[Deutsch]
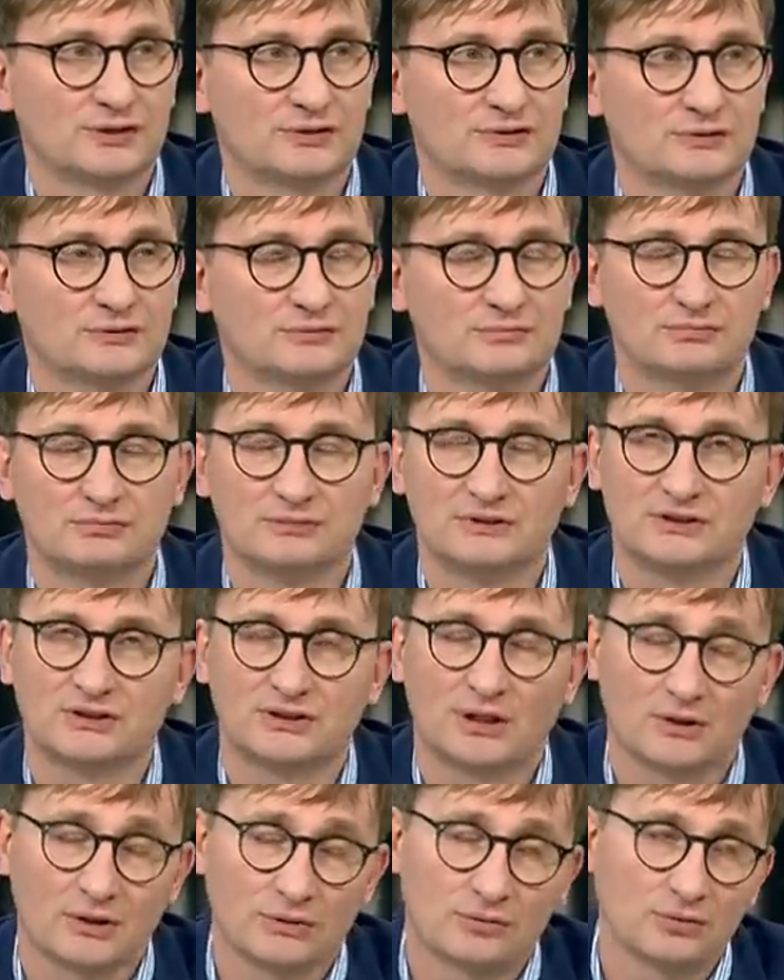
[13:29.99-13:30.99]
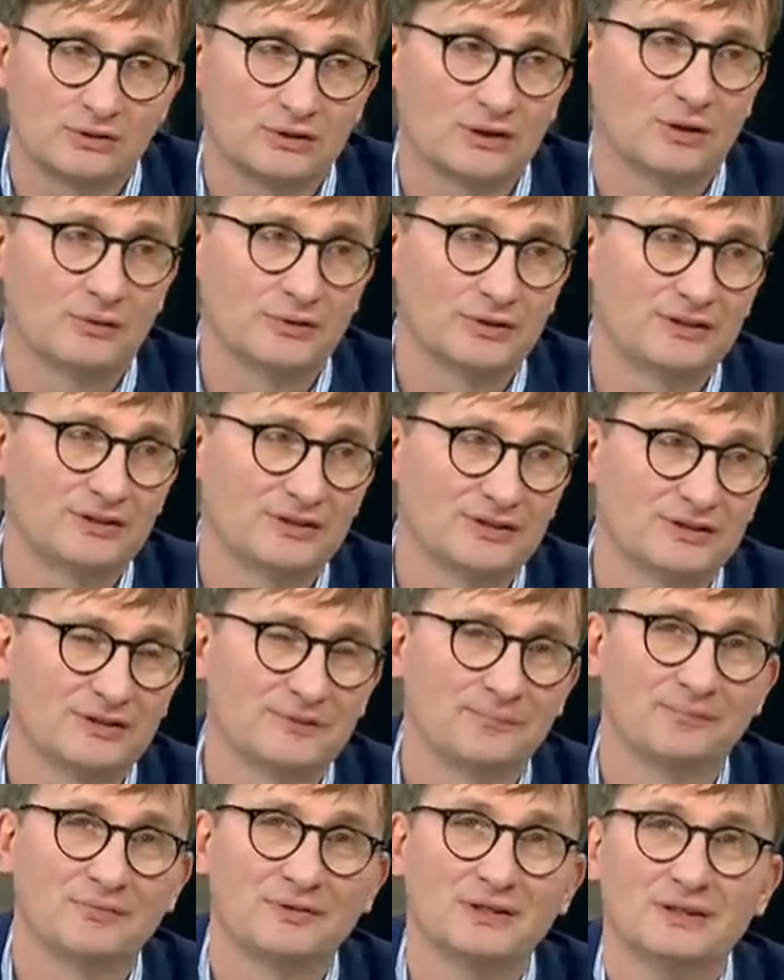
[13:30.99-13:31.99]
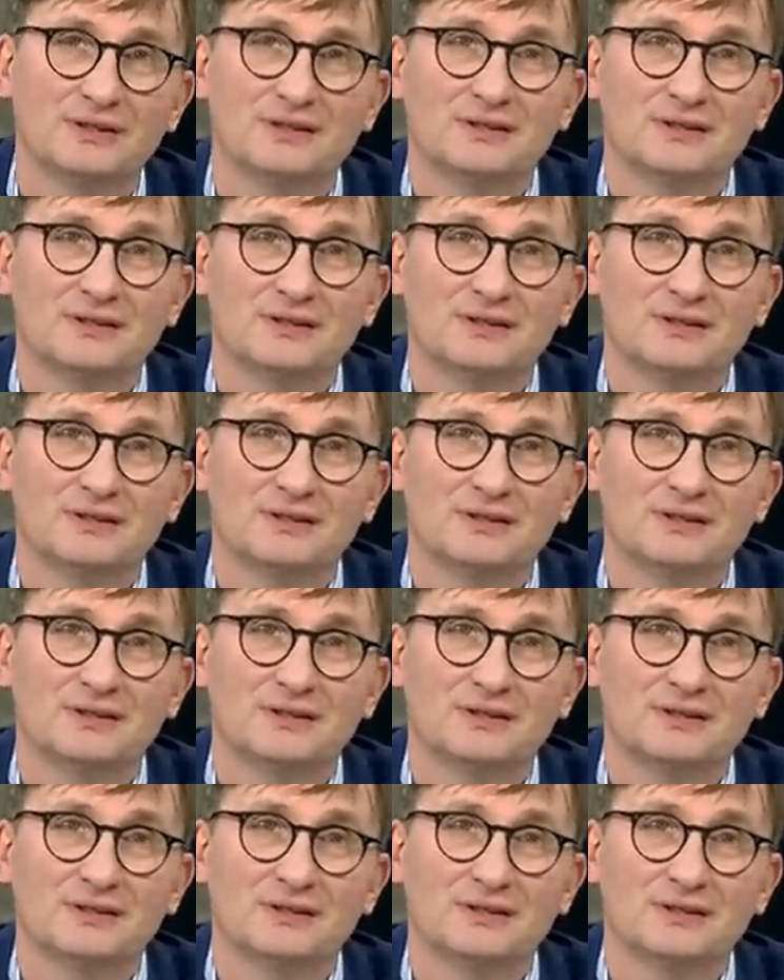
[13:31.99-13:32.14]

Also ich schaue natürlich auch nicht ähm,